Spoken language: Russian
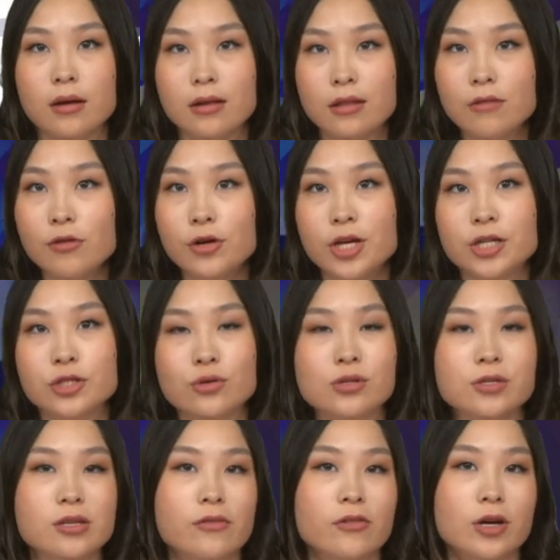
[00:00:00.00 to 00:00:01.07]
Главой
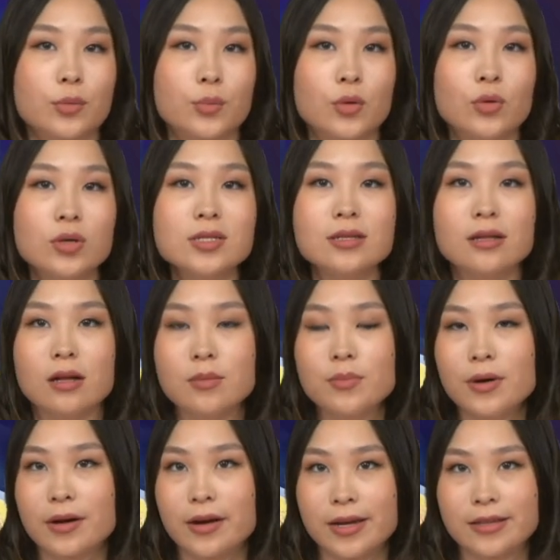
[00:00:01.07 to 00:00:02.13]
Яшкульского РМО стал
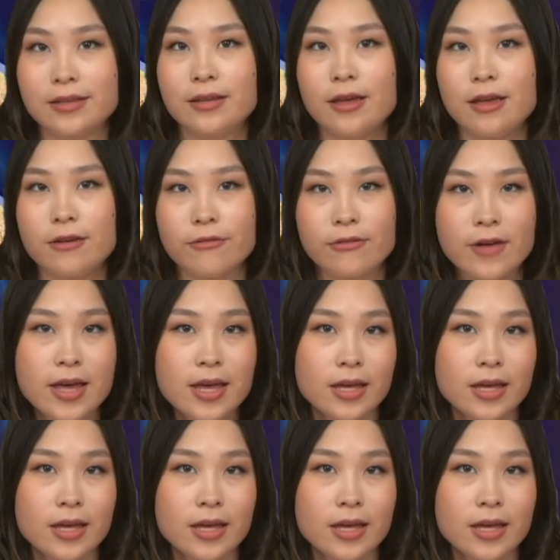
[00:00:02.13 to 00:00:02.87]
Бараид Геев.